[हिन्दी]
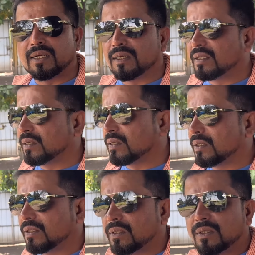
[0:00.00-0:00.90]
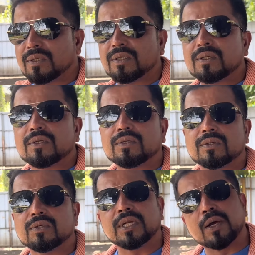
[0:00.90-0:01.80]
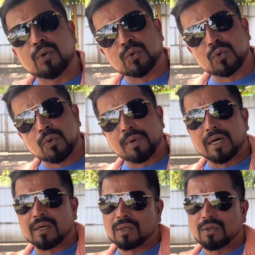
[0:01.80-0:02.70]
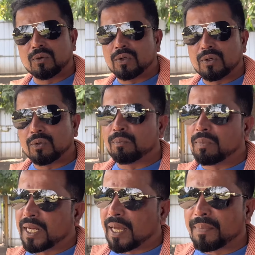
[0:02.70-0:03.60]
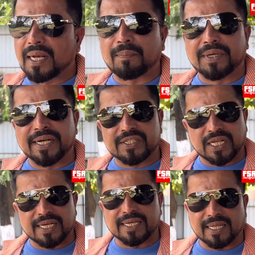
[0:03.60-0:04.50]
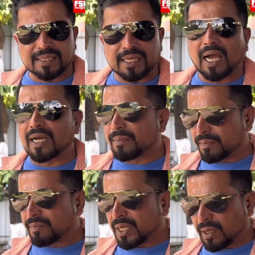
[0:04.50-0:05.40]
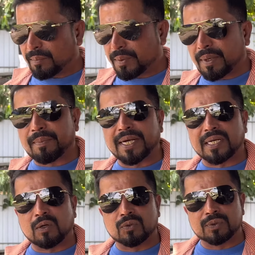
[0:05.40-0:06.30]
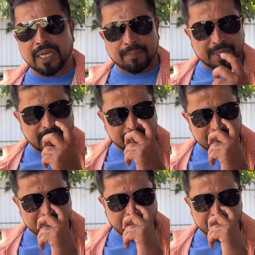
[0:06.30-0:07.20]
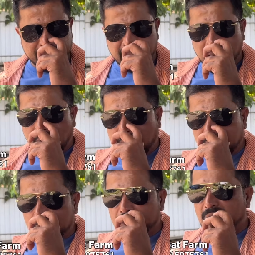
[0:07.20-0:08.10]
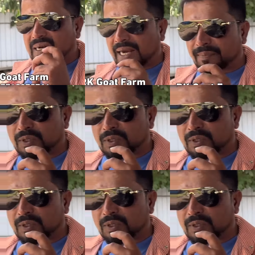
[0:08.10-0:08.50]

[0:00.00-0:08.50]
एक क्लाइंट तो आ नहीं सकता है तो जो क्लाइंट नहीं आएगा तो उसको बराबर अपडेट चले जाती है अगर अभी मैं बैठा हूँ यहाँ पर आपके सामने अगर कोई क्लाइंट